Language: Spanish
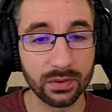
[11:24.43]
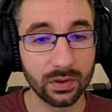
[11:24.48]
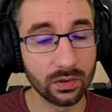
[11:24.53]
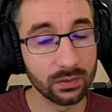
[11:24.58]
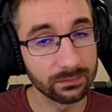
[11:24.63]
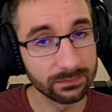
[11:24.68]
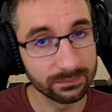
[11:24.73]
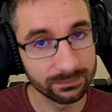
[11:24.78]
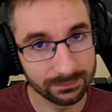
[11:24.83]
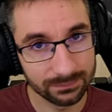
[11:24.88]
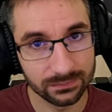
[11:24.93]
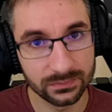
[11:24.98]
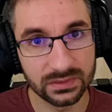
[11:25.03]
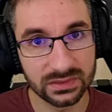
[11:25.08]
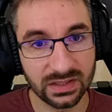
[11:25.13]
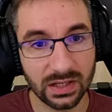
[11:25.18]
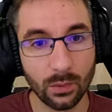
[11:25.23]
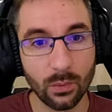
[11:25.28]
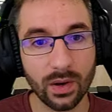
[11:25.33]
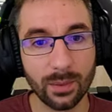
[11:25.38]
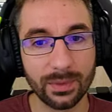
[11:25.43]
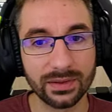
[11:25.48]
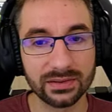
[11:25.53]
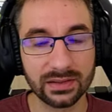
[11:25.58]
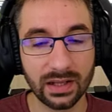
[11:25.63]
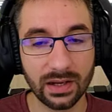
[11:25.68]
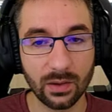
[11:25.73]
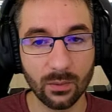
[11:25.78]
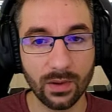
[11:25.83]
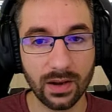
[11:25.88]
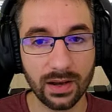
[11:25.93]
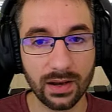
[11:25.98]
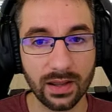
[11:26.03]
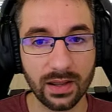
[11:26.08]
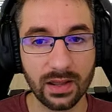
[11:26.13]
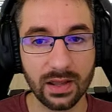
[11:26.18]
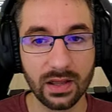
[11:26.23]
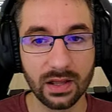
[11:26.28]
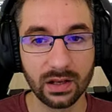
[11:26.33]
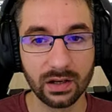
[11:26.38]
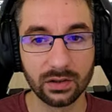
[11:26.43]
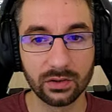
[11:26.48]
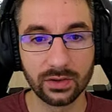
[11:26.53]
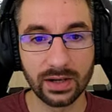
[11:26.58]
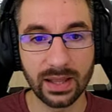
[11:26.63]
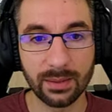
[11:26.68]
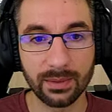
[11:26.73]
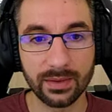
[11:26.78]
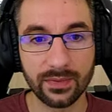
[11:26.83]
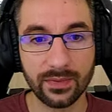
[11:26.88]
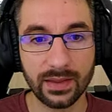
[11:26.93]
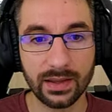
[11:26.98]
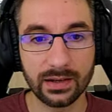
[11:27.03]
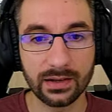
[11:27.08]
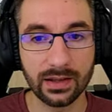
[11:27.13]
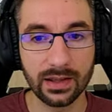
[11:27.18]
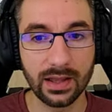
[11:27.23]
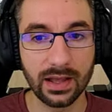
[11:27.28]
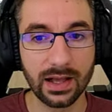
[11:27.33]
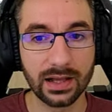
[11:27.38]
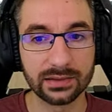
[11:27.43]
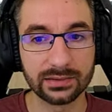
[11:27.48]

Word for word: Pero igualmente igual no la venden,